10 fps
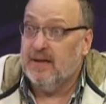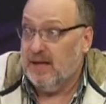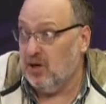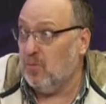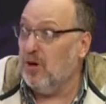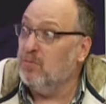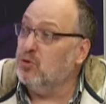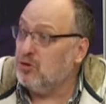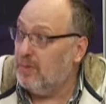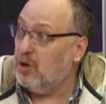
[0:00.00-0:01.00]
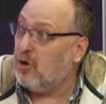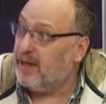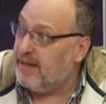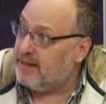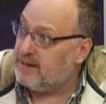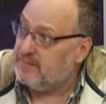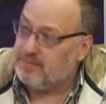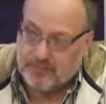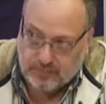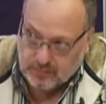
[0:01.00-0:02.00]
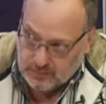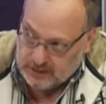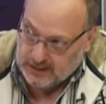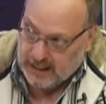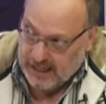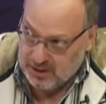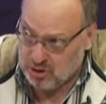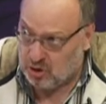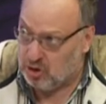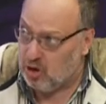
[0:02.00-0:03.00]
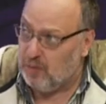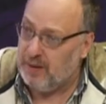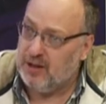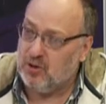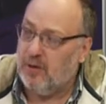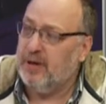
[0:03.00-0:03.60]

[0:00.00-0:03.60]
Y como hay mucho menor de edad, eso no nos lo piden todavía.